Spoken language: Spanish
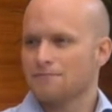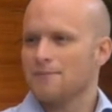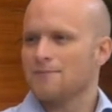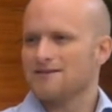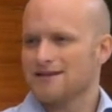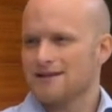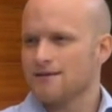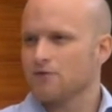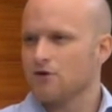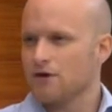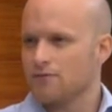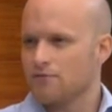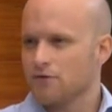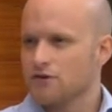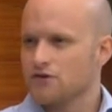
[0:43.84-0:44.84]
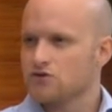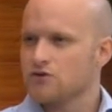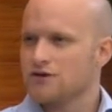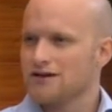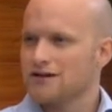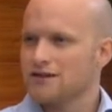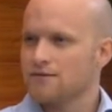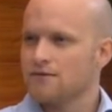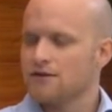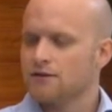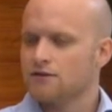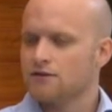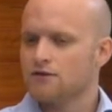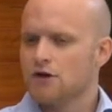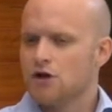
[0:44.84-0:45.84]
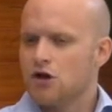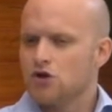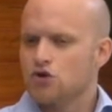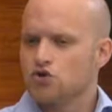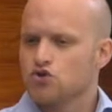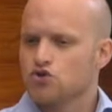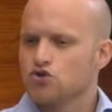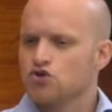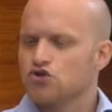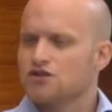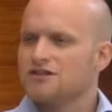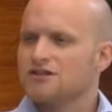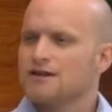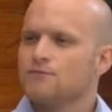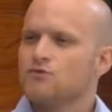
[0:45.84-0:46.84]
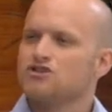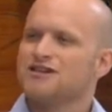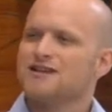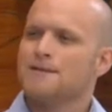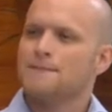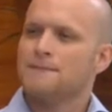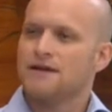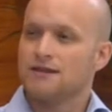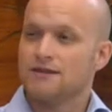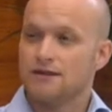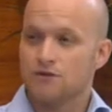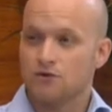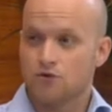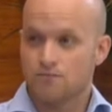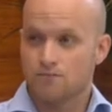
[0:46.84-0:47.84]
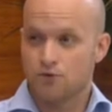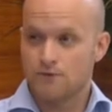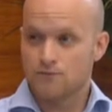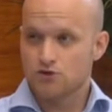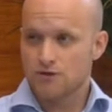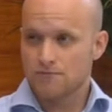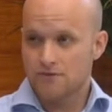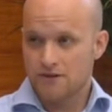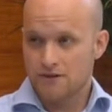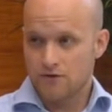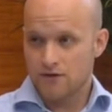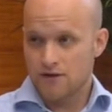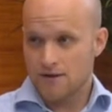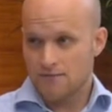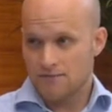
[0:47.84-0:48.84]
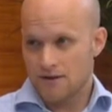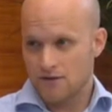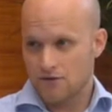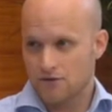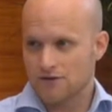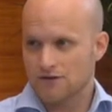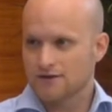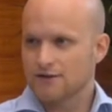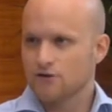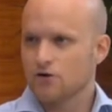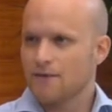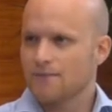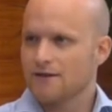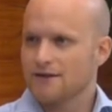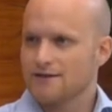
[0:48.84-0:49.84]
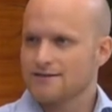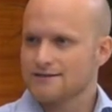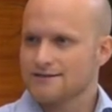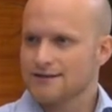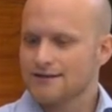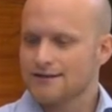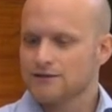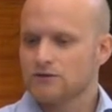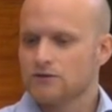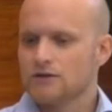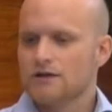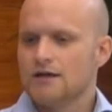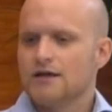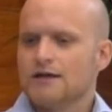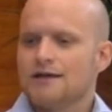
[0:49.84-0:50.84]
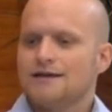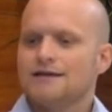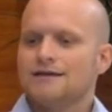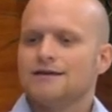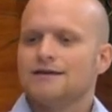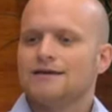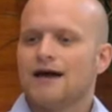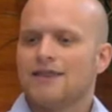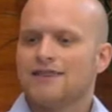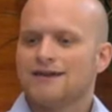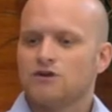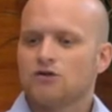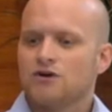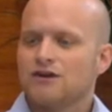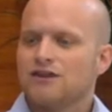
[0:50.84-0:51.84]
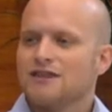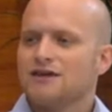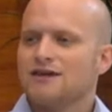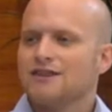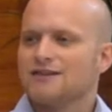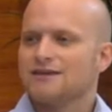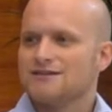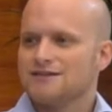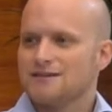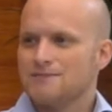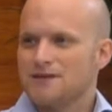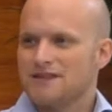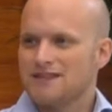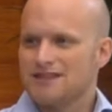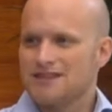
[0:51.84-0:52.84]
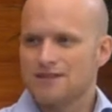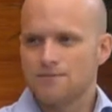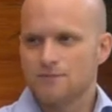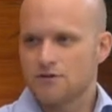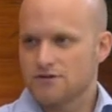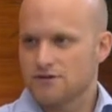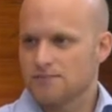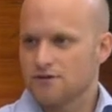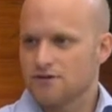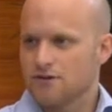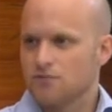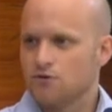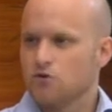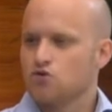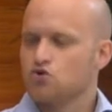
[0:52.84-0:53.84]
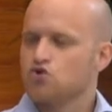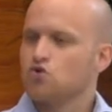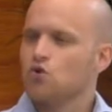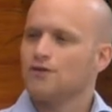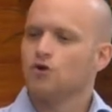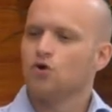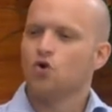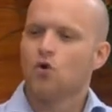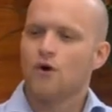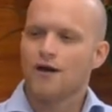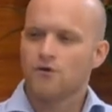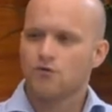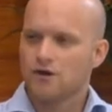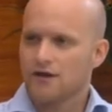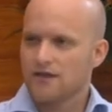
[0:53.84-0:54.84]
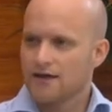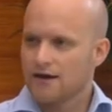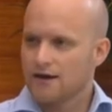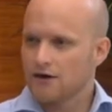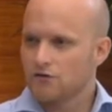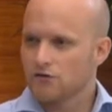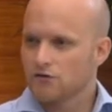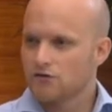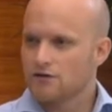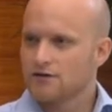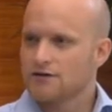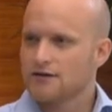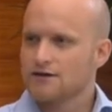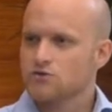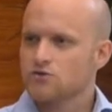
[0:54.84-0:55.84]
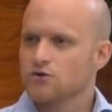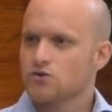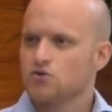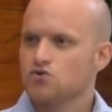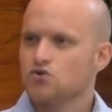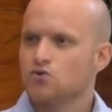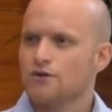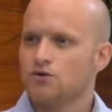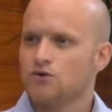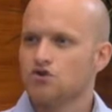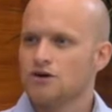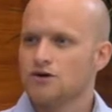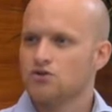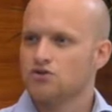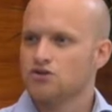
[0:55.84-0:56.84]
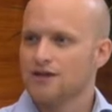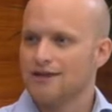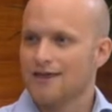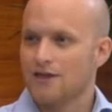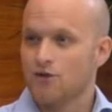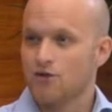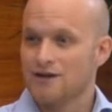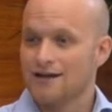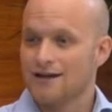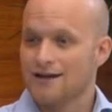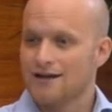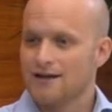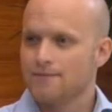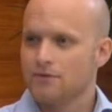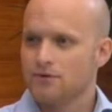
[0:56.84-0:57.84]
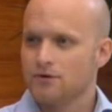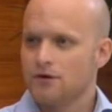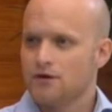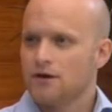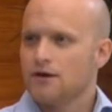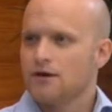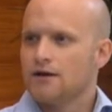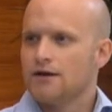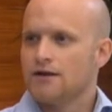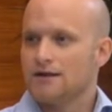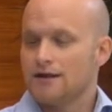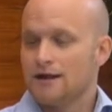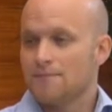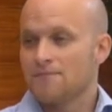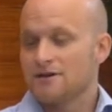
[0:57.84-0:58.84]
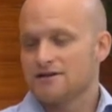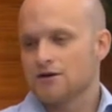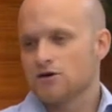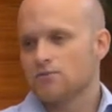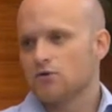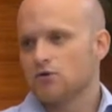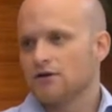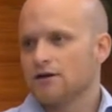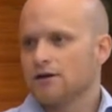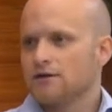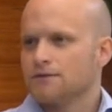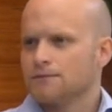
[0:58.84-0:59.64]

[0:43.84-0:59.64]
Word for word: pasarla por el proceso de crecimiento, nosotros nos centramos en el emprendedor, ponemos al emprendedor en el medio, intentando captar ese talento y hacerlo crecer desde el principio, desde el principio, incluso cuando no hay una idea de negocio detrás o incluso cuando no se ha consolidado ni el equipo ni la empresa como tal.